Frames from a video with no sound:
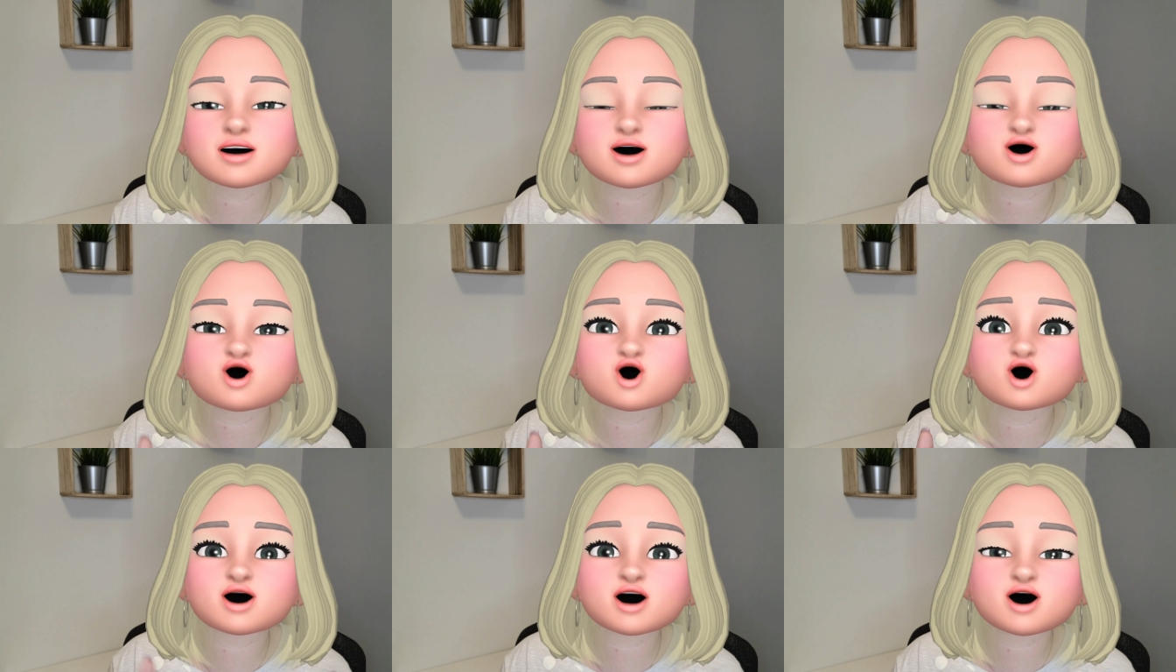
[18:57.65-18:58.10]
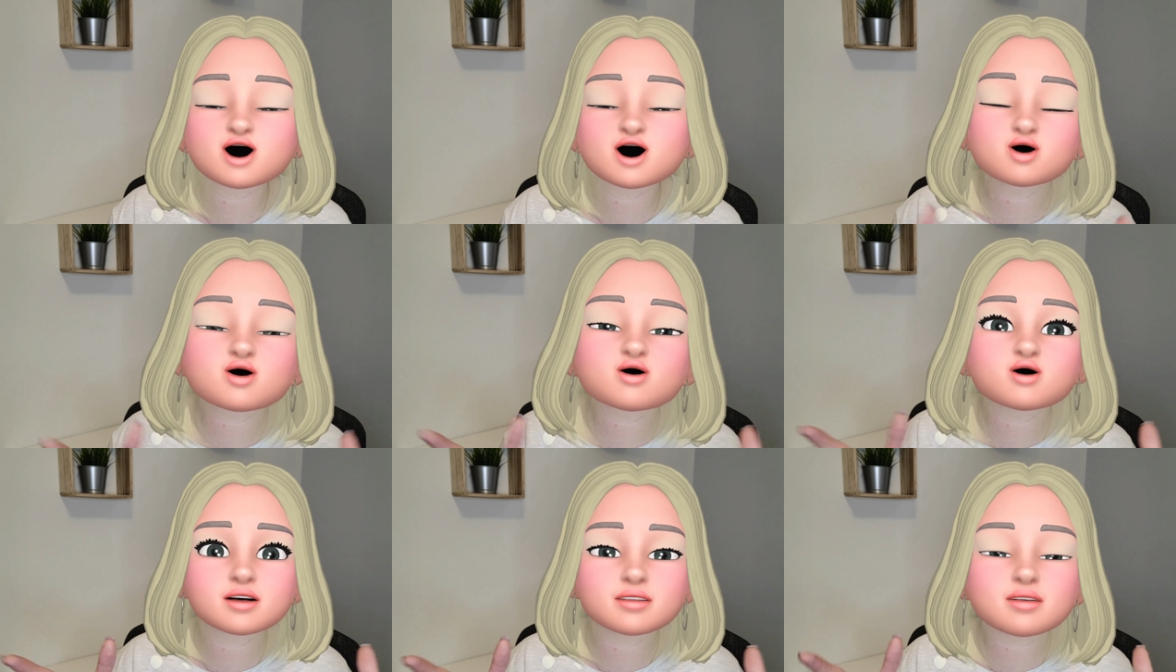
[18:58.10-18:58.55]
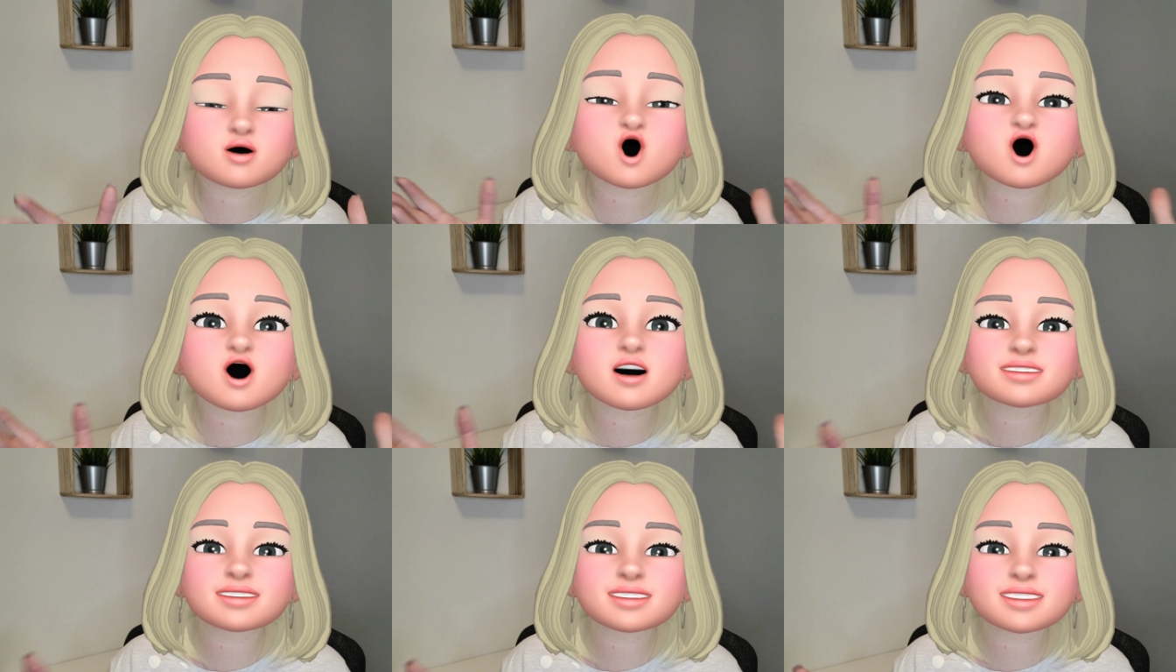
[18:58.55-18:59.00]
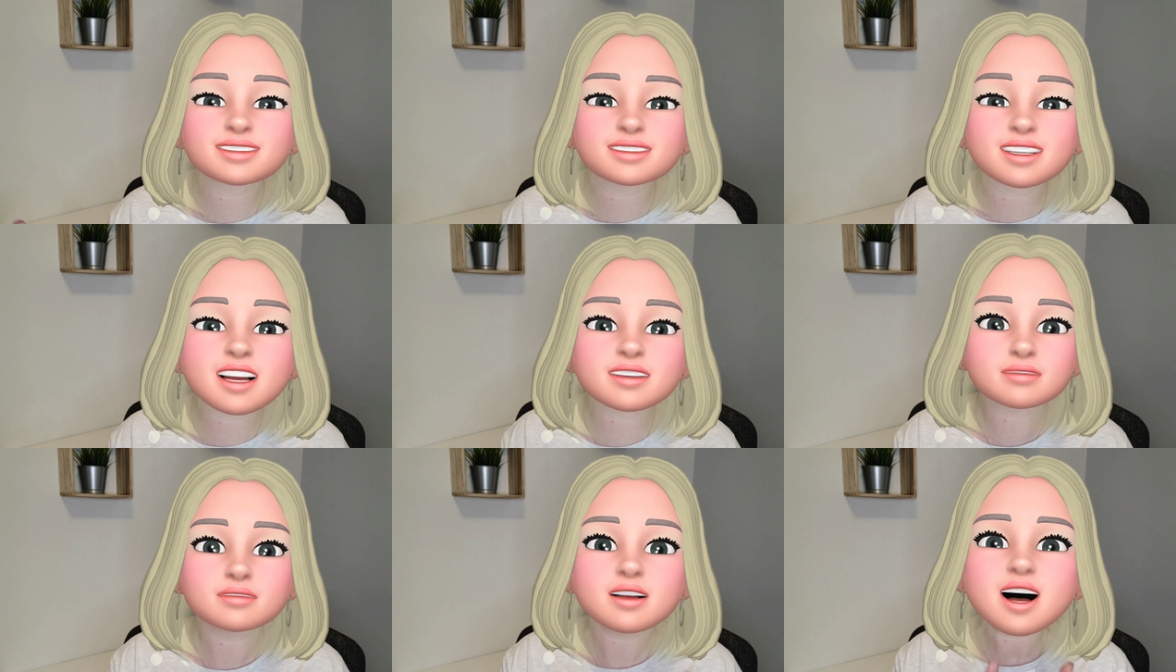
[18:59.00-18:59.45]
je, cherchais justement un
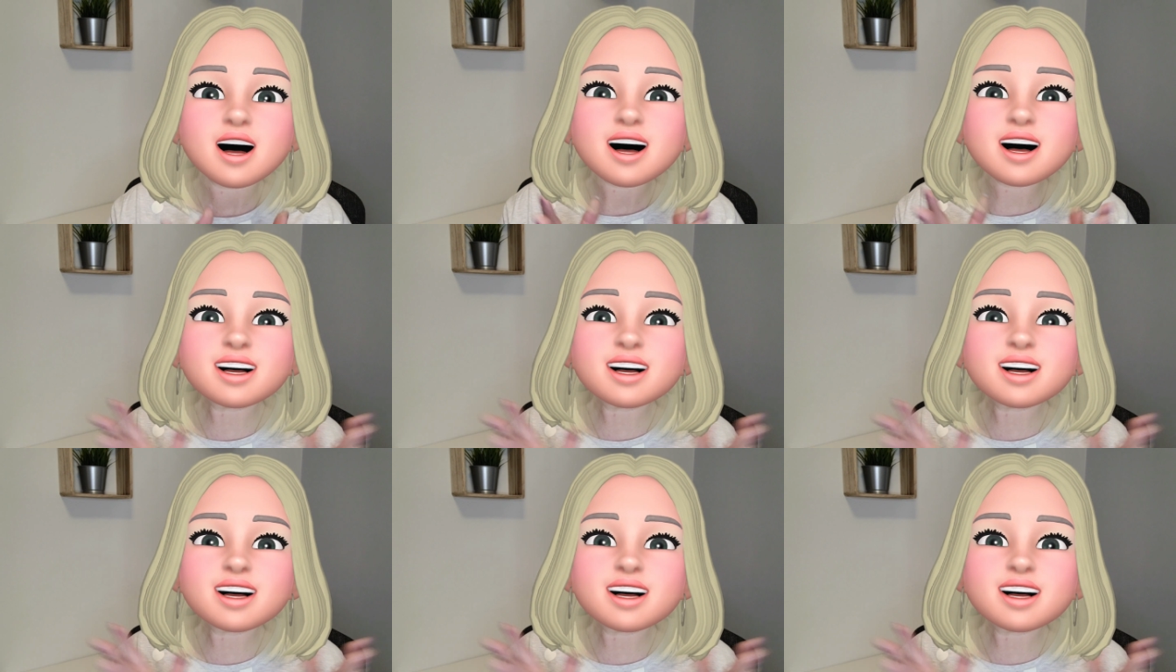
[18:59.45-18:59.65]
système